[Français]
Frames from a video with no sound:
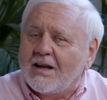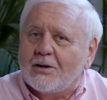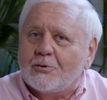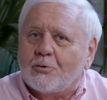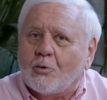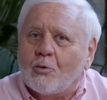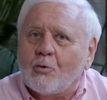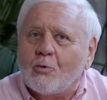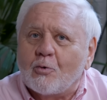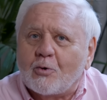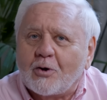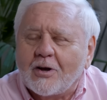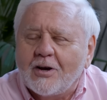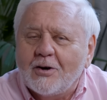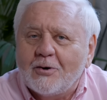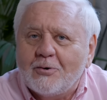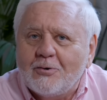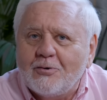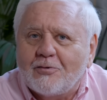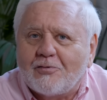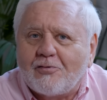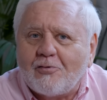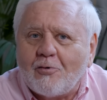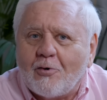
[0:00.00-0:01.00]
Donc,
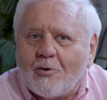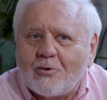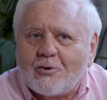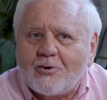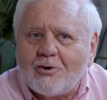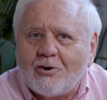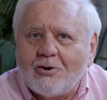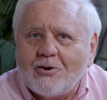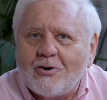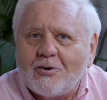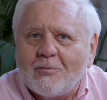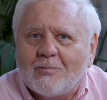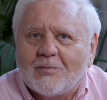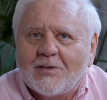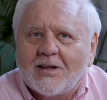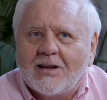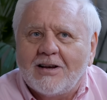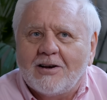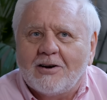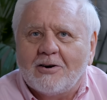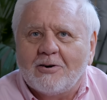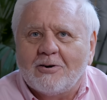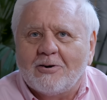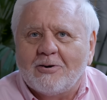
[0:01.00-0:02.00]
une fois encore,
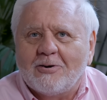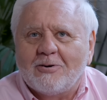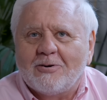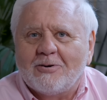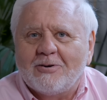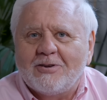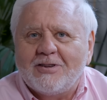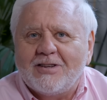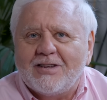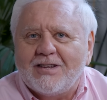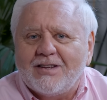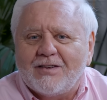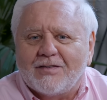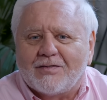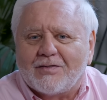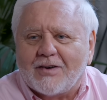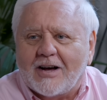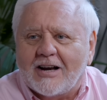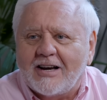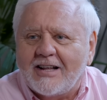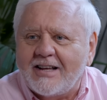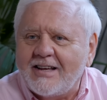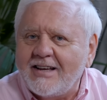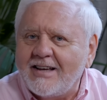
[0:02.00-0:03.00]
euh, il,
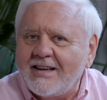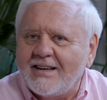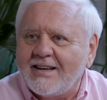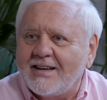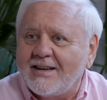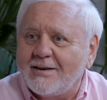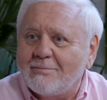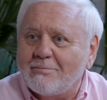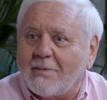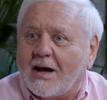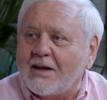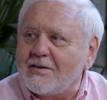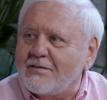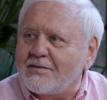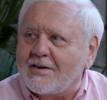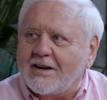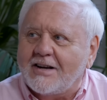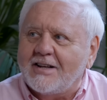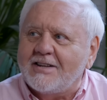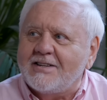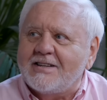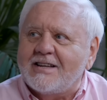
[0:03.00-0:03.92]
fallait, bah, il fallait